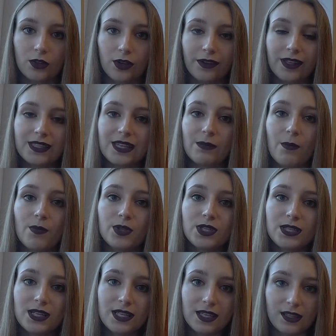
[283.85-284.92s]
Но это на самом
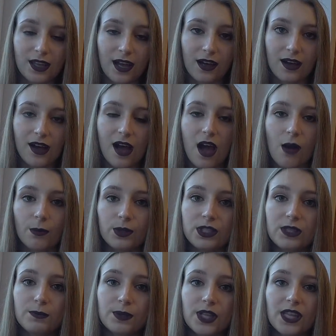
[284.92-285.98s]
деле не так.
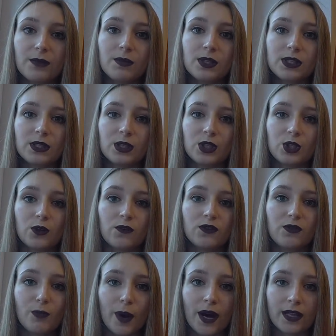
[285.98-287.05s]
Птице понадобится еще
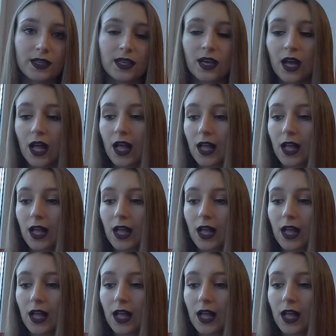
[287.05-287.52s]
внимание.